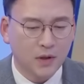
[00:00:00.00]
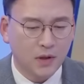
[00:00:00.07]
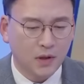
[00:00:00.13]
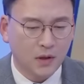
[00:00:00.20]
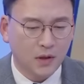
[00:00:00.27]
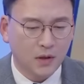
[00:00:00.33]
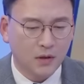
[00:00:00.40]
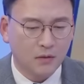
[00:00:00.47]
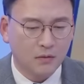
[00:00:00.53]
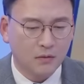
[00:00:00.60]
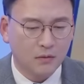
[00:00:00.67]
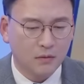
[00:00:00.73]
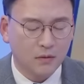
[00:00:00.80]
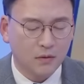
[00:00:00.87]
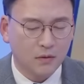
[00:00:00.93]
여사가
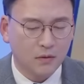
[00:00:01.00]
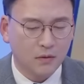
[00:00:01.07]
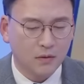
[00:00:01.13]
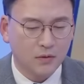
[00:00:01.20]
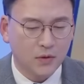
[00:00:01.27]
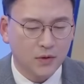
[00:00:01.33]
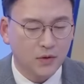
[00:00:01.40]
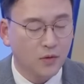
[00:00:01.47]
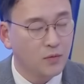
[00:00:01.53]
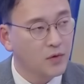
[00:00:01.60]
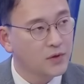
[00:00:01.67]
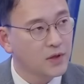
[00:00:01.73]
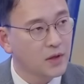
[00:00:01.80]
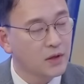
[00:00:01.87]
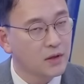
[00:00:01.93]
어, 최재형
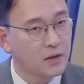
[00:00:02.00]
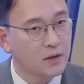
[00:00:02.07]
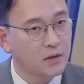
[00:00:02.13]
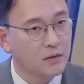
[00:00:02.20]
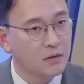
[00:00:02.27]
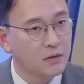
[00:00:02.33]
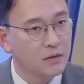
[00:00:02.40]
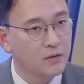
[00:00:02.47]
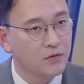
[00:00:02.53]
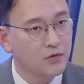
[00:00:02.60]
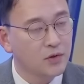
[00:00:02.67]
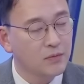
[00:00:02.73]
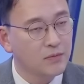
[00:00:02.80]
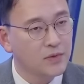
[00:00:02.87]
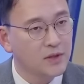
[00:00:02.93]
목사를 그
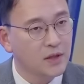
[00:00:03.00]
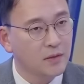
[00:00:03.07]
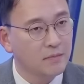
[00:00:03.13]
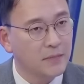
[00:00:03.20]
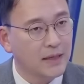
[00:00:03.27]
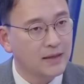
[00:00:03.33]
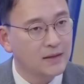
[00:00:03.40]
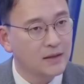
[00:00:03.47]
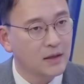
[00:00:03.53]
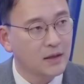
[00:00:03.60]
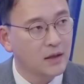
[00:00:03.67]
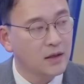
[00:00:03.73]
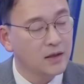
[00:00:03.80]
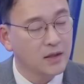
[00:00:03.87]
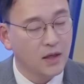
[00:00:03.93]
취임식
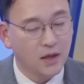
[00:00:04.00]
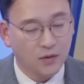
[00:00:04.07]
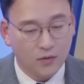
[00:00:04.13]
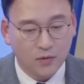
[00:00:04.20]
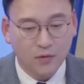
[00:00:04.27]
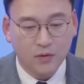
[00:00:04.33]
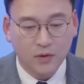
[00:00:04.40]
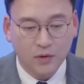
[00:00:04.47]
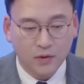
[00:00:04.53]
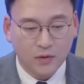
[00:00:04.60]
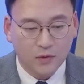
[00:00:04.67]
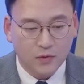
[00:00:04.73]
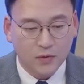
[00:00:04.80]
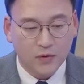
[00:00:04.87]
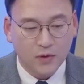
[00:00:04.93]
만찬 행사에도
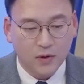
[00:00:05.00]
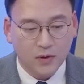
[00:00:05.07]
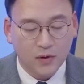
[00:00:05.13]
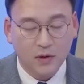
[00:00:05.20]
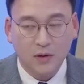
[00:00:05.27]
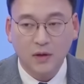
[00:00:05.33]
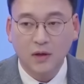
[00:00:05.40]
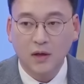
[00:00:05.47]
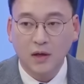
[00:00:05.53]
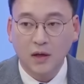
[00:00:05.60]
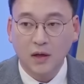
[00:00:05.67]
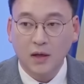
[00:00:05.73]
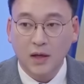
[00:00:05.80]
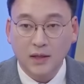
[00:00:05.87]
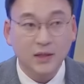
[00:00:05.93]
초청을
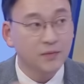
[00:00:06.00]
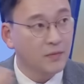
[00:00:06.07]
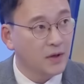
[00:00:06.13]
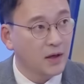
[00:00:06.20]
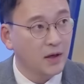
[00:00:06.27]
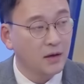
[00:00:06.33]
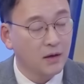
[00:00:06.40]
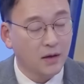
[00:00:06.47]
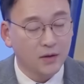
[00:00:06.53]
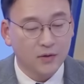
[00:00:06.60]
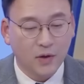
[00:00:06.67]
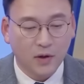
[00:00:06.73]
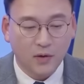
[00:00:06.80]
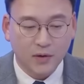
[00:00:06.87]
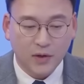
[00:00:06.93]
했습니다. 아까
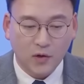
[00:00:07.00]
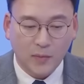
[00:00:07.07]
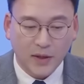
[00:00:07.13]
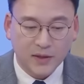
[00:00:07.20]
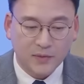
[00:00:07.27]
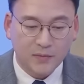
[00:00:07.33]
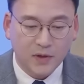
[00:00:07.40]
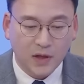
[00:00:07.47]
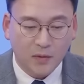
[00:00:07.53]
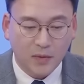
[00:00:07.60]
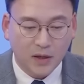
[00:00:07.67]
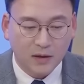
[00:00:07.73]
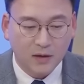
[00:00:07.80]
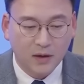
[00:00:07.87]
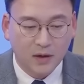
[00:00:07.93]
저희가 음. 영상으로
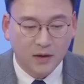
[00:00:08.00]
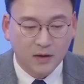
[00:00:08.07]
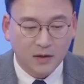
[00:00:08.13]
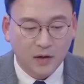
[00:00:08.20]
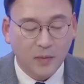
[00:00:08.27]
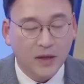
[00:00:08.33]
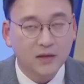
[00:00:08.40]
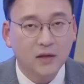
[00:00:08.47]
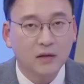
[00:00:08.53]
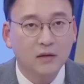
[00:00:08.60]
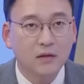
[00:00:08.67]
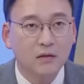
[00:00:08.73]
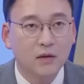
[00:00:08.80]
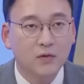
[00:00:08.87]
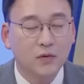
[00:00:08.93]
봤습니다만 이
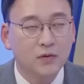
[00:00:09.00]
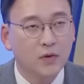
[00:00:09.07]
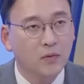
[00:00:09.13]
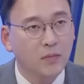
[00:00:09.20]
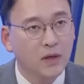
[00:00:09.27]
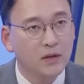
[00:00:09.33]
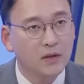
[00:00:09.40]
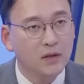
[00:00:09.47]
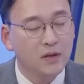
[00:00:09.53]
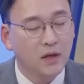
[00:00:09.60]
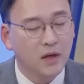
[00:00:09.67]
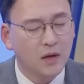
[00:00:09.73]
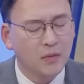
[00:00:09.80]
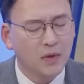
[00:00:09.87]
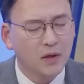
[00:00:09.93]
만찬은 근데 초청받은
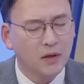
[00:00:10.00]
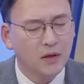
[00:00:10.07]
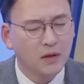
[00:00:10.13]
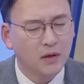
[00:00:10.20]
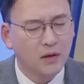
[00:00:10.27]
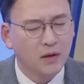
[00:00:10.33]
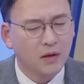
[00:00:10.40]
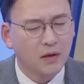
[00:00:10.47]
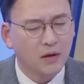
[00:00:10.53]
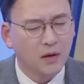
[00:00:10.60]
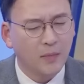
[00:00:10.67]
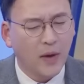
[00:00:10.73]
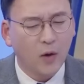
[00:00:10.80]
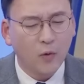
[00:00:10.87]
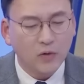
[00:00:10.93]
사람이
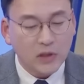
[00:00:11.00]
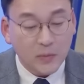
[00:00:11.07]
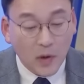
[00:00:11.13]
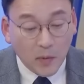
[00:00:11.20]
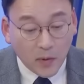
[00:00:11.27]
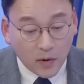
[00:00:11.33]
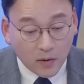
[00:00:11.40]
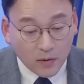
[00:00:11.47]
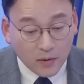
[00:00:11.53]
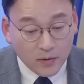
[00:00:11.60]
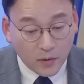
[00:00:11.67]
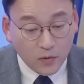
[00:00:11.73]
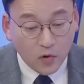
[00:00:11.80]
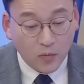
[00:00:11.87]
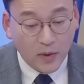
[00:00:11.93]
150여 어, 명
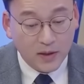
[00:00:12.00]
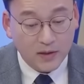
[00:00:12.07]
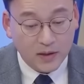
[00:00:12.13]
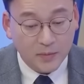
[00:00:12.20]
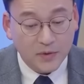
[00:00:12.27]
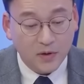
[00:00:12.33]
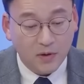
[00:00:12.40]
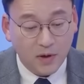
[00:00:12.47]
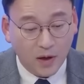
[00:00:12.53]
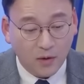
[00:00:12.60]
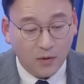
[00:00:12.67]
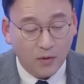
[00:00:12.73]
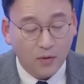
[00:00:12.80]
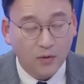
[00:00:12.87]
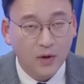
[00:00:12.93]
정도만 참석을
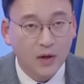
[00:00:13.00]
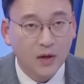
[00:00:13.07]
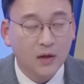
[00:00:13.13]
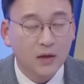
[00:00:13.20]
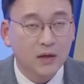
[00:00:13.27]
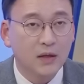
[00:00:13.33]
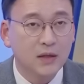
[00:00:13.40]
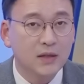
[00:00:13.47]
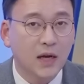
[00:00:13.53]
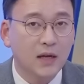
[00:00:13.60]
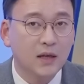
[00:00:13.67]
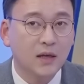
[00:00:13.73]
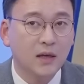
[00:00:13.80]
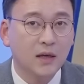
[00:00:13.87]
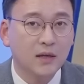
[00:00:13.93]
했고 이
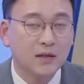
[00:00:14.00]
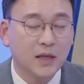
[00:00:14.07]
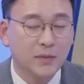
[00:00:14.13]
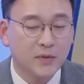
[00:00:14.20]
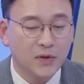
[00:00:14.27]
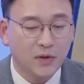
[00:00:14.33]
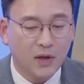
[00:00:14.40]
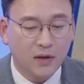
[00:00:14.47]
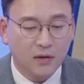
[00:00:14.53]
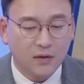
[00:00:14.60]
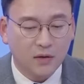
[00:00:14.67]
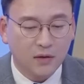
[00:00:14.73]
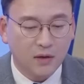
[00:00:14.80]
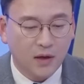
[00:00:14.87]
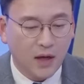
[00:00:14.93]
자리에
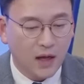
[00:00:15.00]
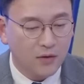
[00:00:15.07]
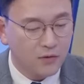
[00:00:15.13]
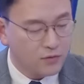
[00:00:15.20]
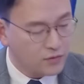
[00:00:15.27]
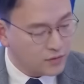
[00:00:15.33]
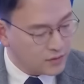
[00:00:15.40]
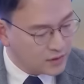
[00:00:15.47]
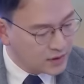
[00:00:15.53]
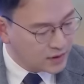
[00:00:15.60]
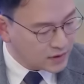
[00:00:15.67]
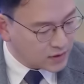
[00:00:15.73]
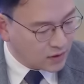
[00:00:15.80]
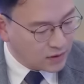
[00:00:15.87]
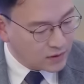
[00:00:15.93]
참석했던 이 한국
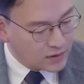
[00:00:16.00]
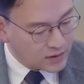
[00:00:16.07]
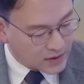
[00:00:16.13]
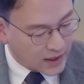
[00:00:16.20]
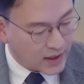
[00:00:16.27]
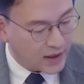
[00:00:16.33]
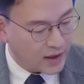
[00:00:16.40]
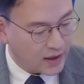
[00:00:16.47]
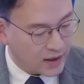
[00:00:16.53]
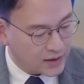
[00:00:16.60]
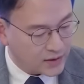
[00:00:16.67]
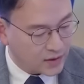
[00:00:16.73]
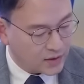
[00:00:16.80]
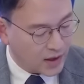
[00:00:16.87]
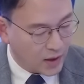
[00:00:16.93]

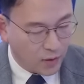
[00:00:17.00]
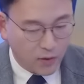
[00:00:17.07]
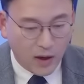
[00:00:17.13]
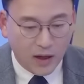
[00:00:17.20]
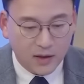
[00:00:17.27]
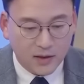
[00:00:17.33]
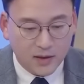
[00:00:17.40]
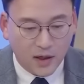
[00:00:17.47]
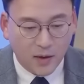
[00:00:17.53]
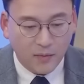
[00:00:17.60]
정재계에서 내로라 하는